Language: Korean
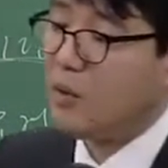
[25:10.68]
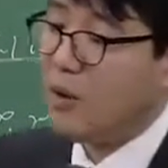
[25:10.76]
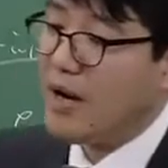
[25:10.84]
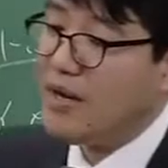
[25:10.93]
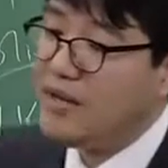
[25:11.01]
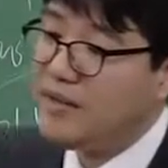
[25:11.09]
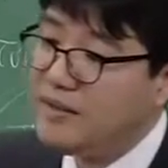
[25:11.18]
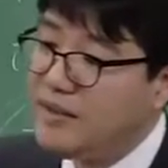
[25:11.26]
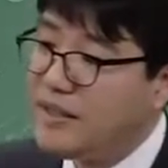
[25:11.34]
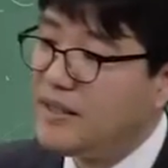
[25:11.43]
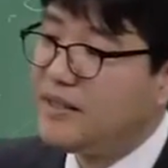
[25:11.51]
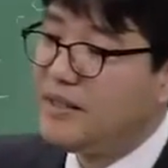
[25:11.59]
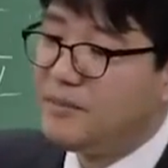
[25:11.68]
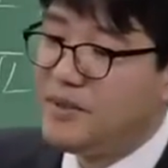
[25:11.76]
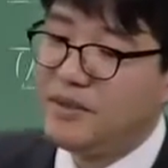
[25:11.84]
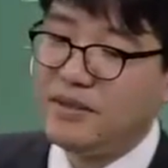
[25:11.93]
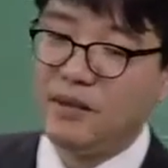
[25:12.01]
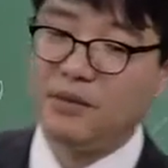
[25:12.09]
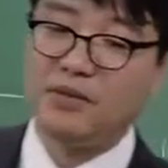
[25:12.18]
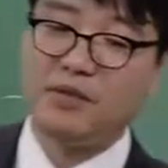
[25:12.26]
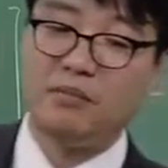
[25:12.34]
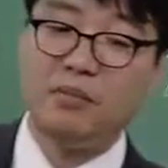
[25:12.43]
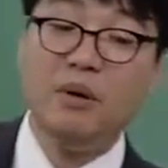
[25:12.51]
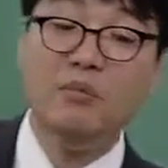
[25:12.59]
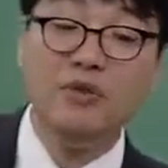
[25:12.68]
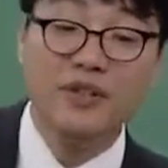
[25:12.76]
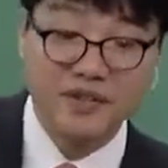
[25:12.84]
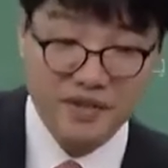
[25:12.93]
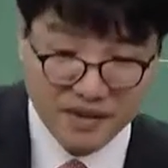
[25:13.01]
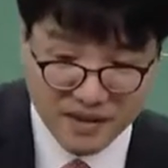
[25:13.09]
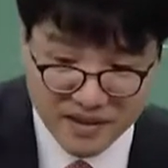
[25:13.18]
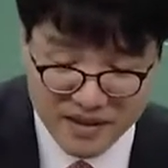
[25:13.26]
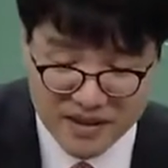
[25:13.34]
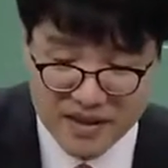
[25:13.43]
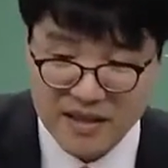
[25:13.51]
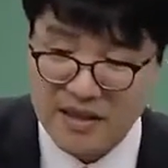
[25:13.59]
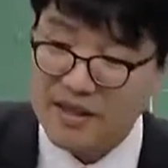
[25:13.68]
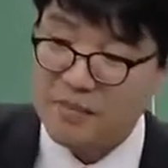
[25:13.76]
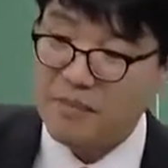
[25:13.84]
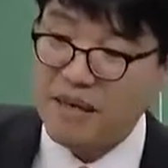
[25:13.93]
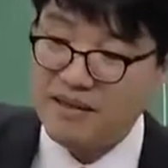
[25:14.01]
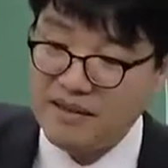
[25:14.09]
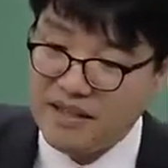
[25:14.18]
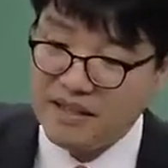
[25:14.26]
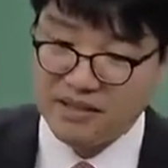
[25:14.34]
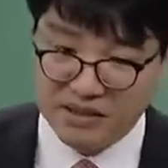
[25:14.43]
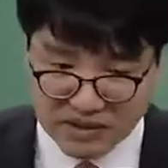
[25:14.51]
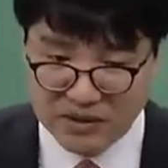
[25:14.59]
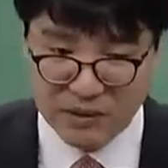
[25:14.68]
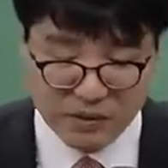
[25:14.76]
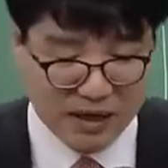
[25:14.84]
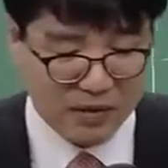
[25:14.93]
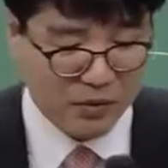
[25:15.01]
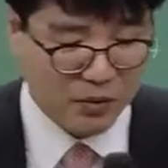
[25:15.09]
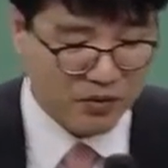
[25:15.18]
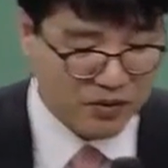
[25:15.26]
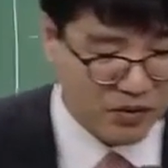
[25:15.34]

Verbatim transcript: 관련되어 있는 협정 내용들을 버무려서 판단의 근거로 가져온